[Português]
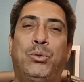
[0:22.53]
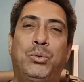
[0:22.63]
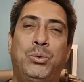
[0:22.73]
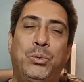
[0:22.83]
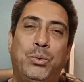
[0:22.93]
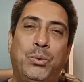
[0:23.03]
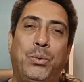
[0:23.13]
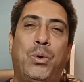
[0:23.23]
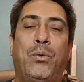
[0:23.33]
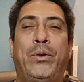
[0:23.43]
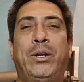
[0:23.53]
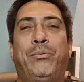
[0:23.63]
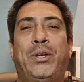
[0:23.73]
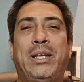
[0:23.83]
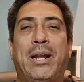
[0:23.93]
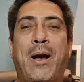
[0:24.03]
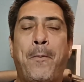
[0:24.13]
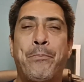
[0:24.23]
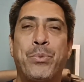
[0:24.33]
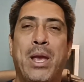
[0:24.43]
do governo
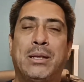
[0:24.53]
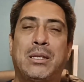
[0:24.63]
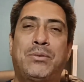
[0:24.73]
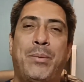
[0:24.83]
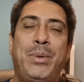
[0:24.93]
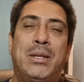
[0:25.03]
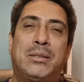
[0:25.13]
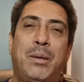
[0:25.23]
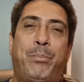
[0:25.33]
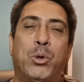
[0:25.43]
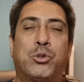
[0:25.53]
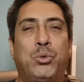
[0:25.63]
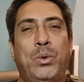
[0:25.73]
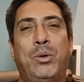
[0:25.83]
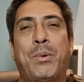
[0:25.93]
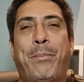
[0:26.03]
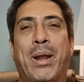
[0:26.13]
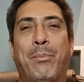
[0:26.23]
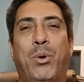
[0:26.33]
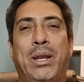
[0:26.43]
federal, essas famílias que possuem uma
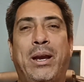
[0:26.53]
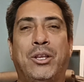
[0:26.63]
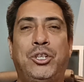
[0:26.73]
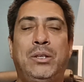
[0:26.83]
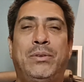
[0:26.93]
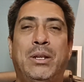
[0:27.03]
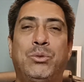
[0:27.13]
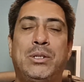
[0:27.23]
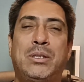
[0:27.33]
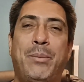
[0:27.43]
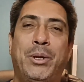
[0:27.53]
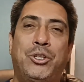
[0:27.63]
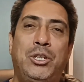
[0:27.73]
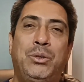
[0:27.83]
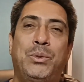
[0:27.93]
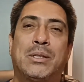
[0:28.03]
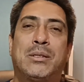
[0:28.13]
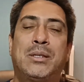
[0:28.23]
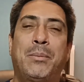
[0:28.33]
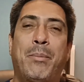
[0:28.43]
parabólica ativa, né, do sistema antigo, do
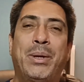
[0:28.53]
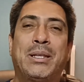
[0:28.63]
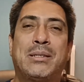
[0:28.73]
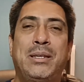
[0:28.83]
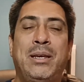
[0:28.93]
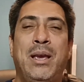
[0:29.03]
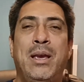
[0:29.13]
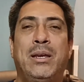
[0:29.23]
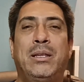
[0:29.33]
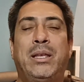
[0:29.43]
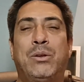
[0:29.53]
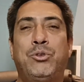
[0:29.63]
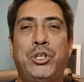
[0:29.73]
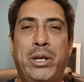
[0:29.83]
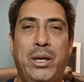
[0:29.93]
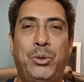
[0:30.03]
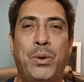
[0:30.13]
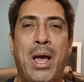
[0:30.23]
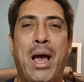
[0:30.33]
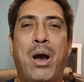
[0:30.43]
sistema banda C, que terão
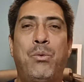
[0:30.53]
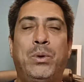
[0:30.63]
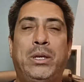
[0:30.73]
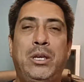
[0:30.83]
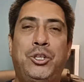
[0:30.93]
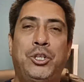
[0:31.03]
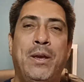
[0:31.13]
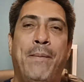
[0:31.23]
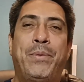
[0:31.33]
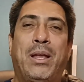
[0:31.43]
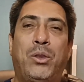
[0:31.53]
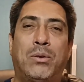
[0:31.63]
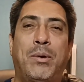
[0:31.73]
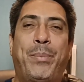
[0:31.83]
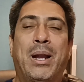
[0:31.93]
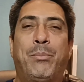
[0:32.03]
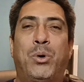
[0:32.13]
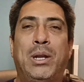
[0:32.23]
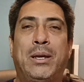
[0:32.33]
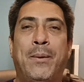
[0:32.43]
direito a um kit da nova
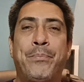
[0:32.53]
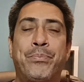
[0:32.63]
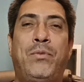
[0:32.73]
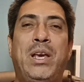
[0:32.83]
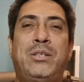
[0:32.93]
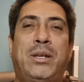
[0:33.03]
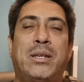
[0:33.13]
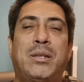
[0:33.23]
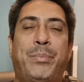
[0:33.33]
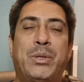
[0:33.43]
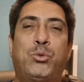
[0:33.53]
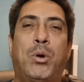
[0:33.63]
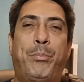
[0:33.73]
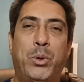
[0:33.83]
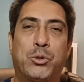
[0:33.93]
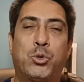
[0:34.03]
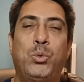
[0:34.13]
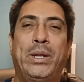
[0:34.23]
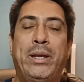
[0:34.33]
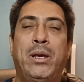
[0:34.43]
parabólica, desde que essa pessoa
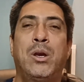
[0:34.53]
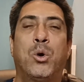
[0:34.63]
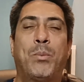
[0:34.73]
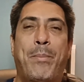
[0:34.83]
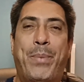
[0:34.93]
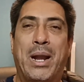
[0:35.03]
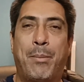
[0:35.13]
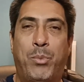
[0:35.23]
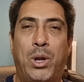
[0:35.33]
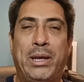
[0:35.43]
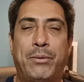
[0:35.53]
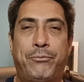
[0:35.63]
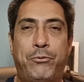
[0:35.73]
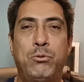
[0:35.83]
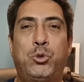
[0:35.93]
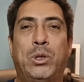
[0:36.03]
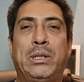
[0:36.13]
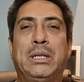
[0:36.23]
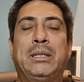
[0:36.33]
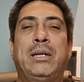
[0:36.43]
possua, né, uma parabólica
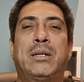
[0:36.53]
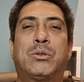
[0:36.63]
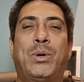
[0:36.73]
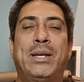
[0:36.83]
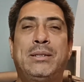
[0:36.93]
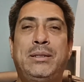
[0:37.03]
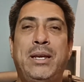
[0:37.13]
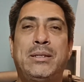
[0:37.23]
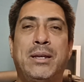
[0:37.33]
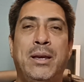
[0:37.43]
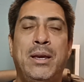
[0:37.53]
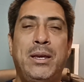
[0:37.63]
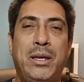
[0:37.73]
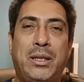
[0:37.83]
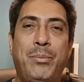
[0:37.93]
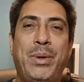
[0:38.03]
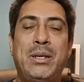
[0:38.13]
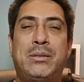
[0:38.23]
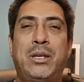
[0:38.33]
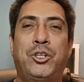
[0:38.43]
funcionando aí na sua residência e
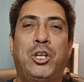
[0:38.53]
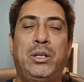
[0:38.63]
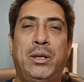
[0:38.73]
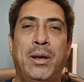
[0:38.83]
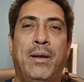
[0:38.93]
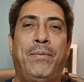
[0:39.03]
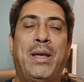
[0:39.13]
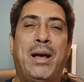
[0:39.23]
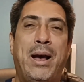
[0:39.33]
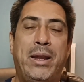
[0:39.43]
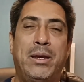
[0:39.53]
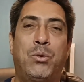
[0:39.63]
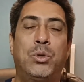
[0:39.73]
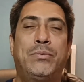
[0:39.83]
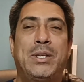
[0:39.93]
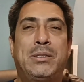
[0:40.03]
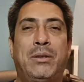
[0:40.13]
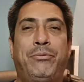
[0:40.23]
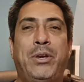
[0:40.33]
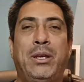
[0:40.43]
também esteja ali na área onde vai
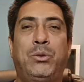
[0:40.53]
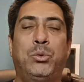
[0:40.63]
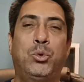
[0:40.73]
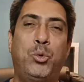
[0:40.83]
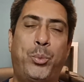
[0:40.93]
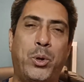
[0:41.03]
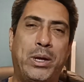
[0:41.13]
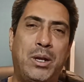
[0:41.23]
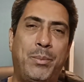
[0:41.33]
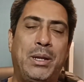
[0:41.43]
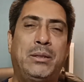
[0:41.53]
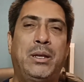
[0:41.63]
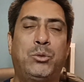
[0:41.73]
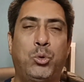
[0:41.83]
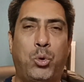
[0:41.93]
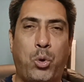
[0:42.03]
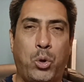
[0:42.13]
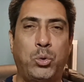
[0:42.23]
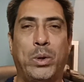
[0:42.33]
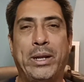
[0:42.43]
ser feito o programa ali dentro do
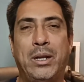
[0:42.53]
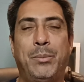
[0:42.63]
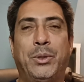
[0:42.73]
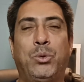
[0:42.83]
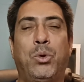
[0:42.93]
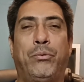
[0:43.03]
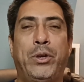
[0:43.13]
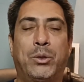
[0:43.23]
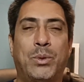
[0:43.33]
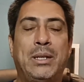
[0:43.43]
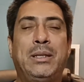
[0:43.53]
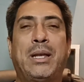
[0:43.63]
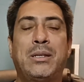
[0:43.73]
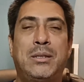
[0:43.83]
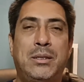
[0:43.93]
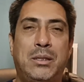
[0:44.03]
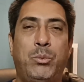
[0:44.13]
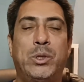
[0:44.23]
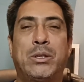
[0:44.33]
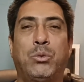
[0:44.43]
cronograma do governo ali, tá? De
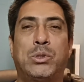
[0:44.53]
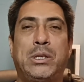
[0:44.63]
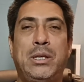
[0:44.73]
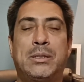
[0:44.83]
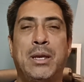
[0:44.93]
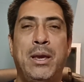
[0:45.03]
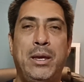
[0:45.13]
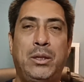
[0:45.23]
distribuição dos kits.